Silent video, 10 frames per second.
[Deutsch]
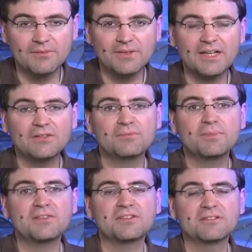war alles
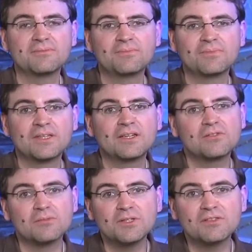besser.
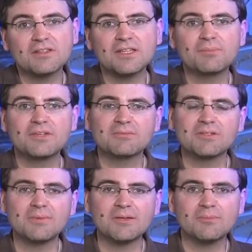Zumindest ertappe ich
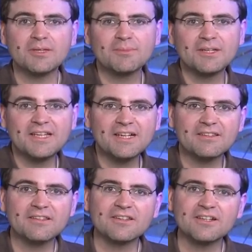mich manchmal bei dem
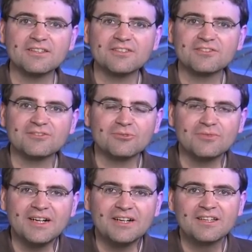Gedanken daran, dass es so
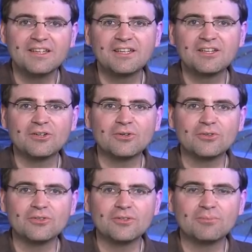war.
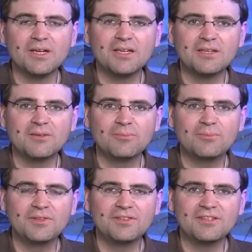Und bei
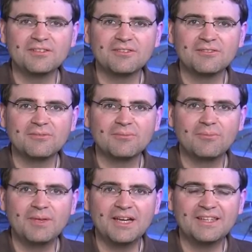bisschen
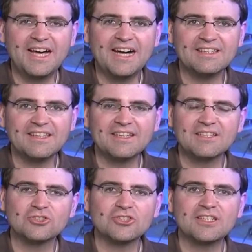mehr
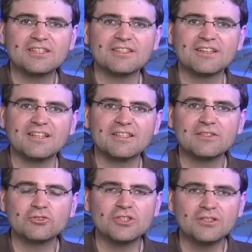Nachdenken stelle ich dann
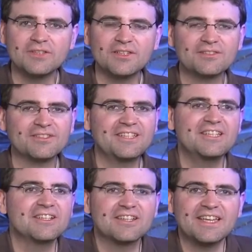relativ schnell fest,
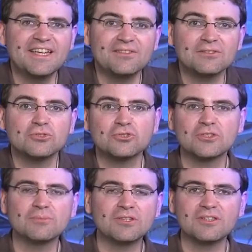nee, Käse
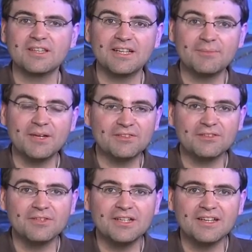stimmt in den
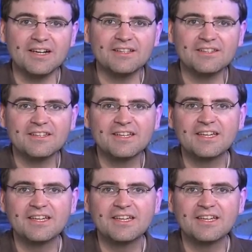allermeisten Fällen gar nicht.